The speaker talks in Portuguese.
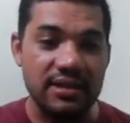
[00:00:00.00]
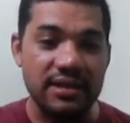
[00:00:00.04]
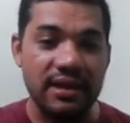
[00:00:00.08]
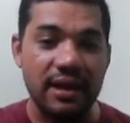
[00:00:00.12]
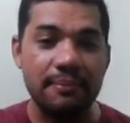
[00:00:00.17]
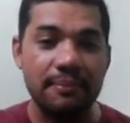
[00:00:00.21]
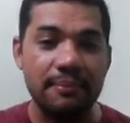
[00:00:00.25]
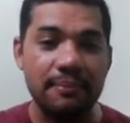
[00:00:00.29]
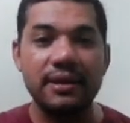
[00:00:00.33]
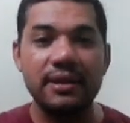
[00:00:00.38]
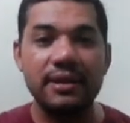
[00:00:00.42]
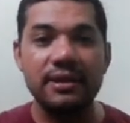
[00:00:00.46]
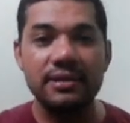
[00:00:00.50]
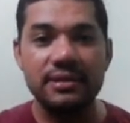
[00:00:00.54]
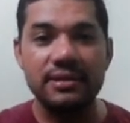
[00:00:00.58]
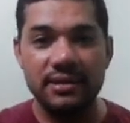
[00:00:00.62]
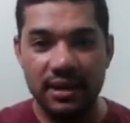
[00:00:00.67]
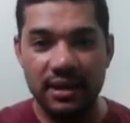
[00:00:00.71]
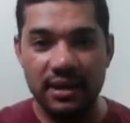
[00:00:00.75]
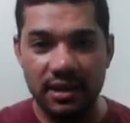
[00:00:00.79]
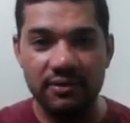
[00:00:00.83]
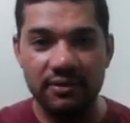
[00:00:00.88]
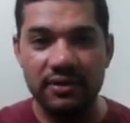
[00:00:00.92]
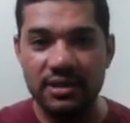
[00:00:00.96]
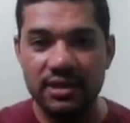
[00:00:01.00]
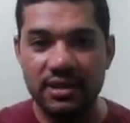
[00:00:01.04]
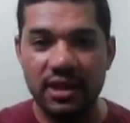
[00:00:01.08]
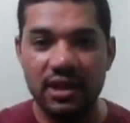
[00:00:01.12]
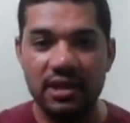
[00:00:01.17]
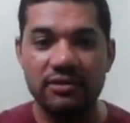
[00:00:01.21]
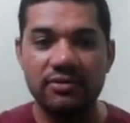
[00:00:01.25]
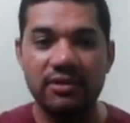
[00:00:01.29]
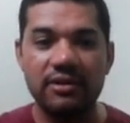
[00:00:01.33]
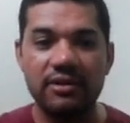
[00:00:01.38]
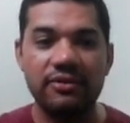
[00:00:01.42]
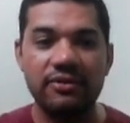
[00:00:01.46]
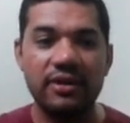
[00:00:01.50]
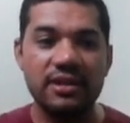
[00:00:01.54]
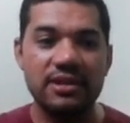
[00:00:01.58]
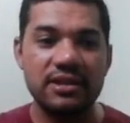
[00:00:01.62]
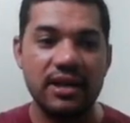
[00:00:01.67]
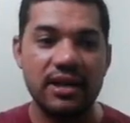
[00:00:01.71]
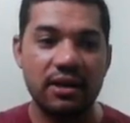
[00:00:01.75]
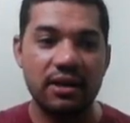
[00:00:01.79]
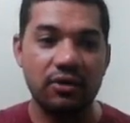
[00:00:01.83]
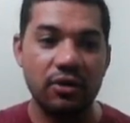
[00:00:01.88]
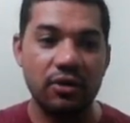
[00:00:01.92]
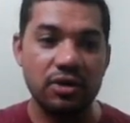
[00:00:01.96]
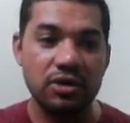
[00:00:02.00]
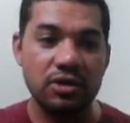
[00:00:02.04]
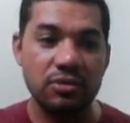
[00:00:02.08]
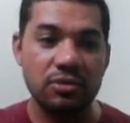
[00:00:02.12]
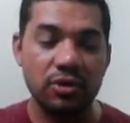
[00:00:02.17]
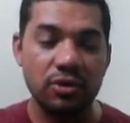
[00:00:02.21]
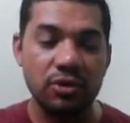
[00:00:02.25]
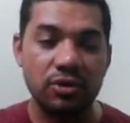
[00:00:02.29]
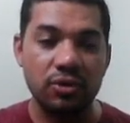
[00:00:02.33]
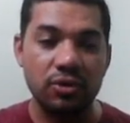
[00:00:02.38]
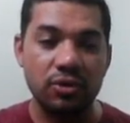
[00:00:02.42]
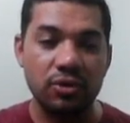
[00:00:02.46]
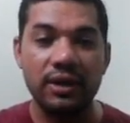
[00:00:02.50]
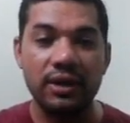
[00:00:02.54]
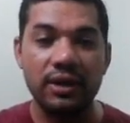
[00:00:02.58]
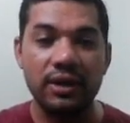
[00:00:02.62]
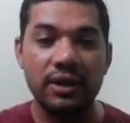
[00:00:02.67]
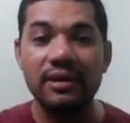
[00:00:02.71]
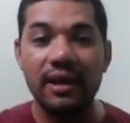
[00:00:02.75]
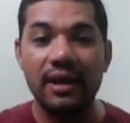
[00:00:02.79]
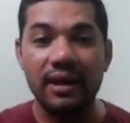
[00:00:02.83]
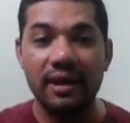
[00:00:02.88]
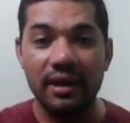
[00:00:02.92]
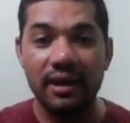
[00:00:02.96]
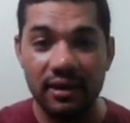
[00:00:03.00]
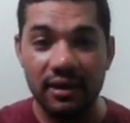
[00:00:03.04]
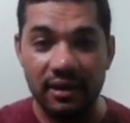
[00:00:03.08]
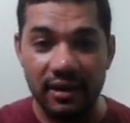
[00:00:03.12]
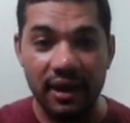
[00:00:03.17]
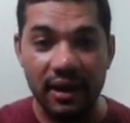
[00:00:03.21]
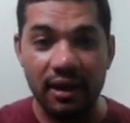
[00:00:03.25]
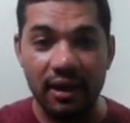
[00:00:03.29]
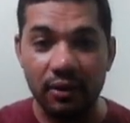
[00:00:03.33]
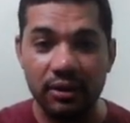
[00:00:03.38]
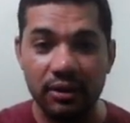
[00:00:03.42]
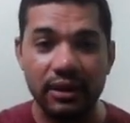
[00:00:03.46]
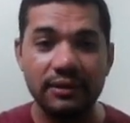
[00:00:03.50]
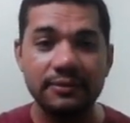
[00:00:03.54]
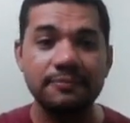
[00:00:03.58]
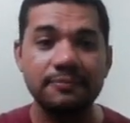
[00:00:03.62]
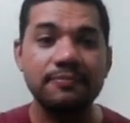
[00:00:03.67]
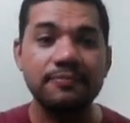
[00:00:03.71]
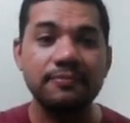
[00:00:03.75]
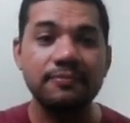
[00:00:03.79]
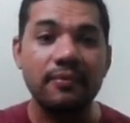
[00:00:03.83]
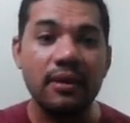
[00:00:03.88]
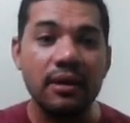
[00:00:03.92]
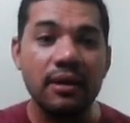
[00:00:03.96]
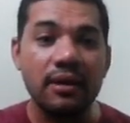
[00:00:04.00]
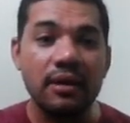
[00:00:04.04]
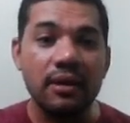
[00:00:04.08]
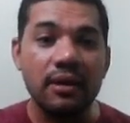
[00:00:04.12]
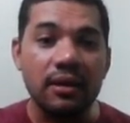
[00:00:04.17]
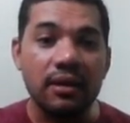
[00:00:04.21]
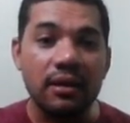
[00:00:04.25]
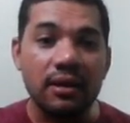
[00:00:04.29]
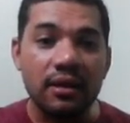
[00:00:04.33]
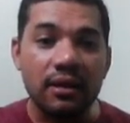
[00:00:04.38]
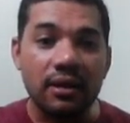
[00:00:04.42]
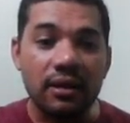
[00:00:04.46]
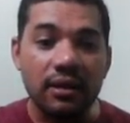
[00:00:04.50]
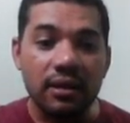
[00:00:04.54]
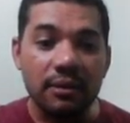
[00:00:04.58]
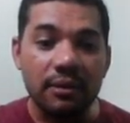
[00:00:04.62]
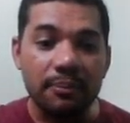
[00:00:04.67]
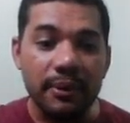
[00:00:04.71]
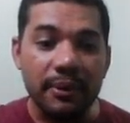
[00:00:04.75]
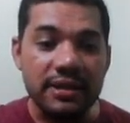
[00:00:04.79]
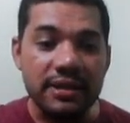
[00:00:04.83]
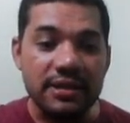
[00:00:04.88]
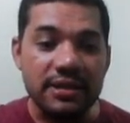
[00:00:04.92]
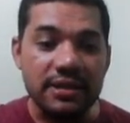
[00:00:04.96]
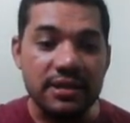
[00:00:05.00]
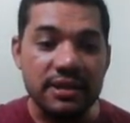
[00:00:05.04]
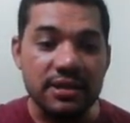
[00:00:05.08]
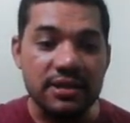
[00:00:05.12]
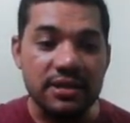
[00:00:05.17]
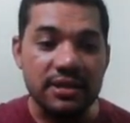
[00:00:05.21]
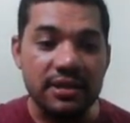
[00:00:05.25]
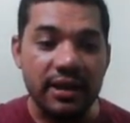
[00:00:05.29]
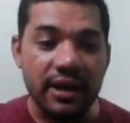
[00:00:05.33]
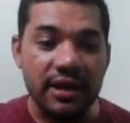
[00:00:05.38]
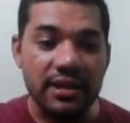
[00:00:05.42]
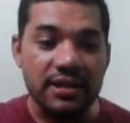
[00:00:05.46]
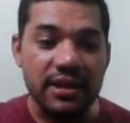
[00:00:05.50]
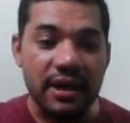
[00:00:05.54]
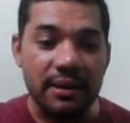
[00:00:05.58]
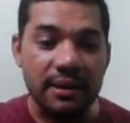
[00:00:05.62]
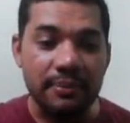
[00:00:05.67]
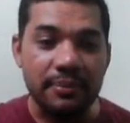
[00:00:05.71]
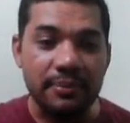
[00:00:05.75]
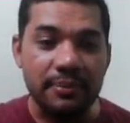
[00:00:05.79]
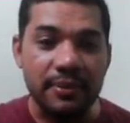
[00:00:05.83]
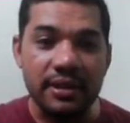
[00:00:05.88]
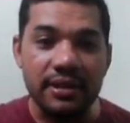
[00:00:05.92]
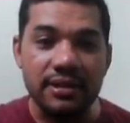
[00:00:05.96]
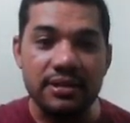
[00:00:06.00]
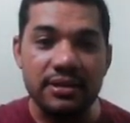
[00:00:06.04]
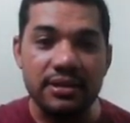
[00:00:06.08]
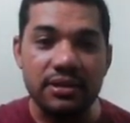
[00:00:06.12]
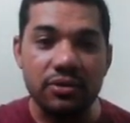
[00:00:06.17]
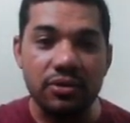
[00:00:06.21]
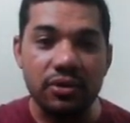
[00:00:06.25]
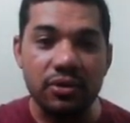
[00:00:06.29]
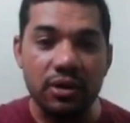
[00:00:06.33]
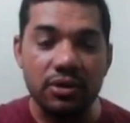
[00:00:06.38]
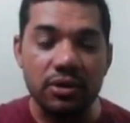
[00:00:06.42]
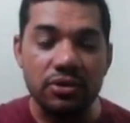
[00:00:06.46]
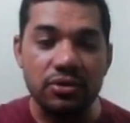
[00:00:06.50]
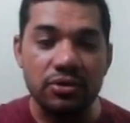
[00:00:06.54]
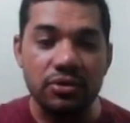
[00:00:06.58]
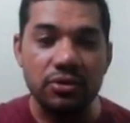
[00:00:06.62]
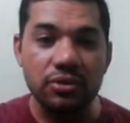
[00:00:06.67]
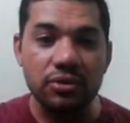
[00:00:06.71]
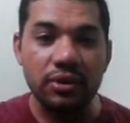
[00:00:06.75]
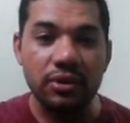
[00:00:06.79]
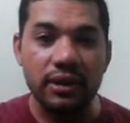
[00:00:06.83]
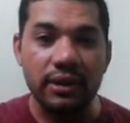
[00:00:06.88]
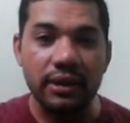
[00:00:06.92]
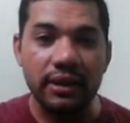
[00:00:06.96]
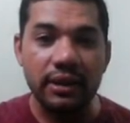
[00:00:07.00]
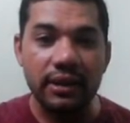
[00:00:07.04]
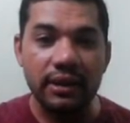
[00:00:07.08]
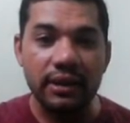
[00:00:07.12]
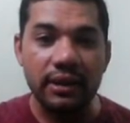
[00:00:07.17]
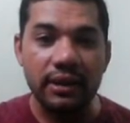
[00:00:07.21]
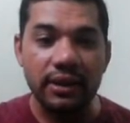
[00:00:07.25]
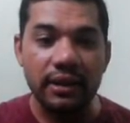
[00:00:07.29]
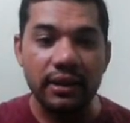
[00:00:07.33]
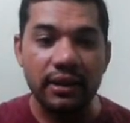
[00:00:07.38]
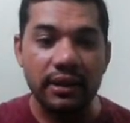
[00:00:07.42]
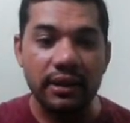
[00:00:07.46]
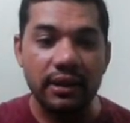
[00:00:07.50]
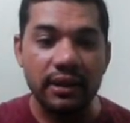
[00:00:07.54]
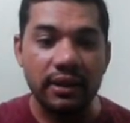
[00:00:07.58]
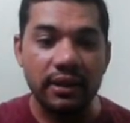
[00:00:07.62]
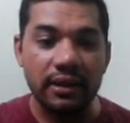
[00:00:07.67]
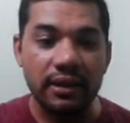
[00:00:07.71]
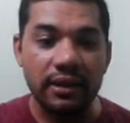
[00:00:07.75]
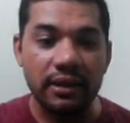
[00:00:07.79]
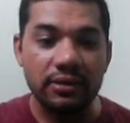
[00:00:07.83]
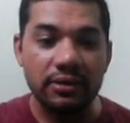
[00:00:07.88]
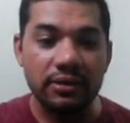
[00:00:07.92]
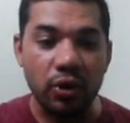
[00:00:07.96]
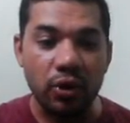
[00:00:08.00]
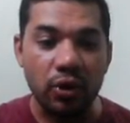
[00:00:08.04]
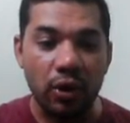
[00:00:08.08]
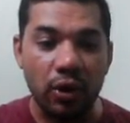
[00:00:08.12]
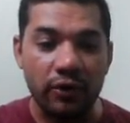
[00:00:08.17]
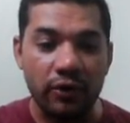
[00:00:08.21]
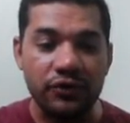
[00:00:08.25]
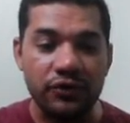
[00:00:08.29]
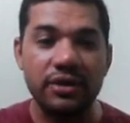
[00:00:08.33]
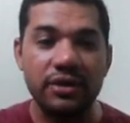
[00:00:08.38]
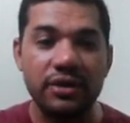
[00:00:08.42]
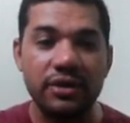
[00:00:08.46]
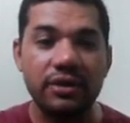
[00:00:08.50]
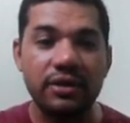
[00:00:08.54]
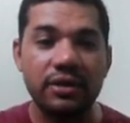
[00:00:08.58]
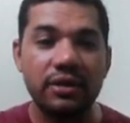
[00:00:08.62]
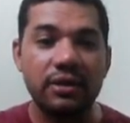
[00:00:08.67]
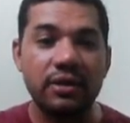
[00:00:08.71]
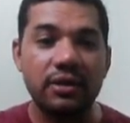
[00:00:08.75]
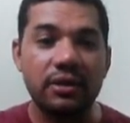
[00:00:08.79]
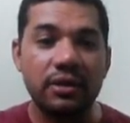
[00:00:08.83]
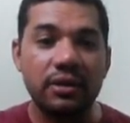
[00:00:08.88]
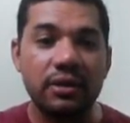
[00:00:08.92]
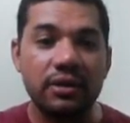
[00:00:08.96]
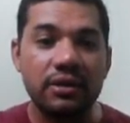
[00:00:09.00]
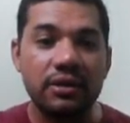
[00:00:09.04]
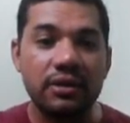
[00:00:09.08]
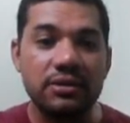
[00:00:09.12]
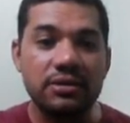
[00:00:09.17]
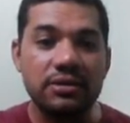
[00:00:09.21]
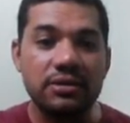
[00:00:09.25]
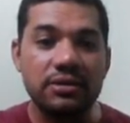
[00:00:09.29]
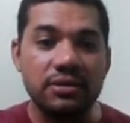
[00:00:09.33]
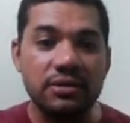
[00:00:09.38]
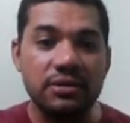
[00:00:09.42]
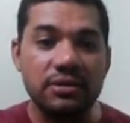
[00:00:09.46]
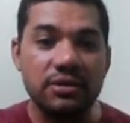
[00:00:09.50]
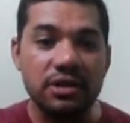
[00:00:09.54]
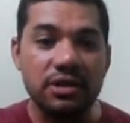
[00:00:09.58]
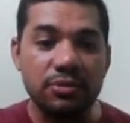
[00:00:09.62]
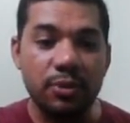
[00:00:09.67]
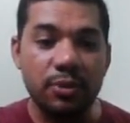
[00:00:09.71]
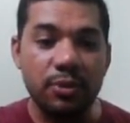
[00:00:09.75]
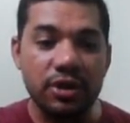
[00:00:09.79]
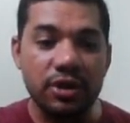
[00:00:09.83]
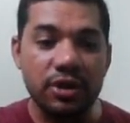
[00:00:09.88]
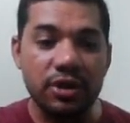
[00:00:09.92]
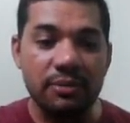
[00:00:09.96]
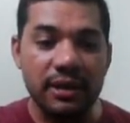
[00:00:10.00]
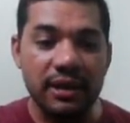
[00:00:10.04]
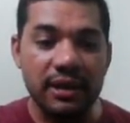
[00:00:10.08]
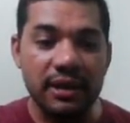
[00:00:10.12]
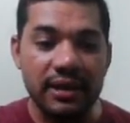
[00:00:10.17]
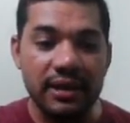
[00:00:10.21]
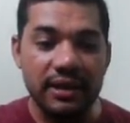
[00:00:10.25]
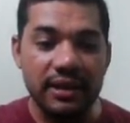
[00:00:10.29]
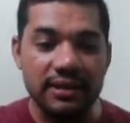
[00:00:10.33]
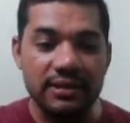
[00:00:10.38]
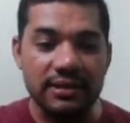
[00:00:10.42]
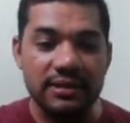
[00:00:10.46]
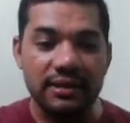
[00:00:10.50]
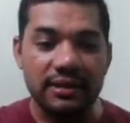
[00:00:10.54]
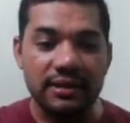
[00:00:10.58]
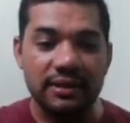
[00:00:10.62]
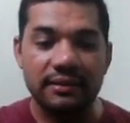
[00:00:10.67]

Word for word: chapinhas, tendo em vista que a gente vai fechar o nosso motor em, de, em delta, e precisa de três chapinhas que o nosso uh, software disponibiliza,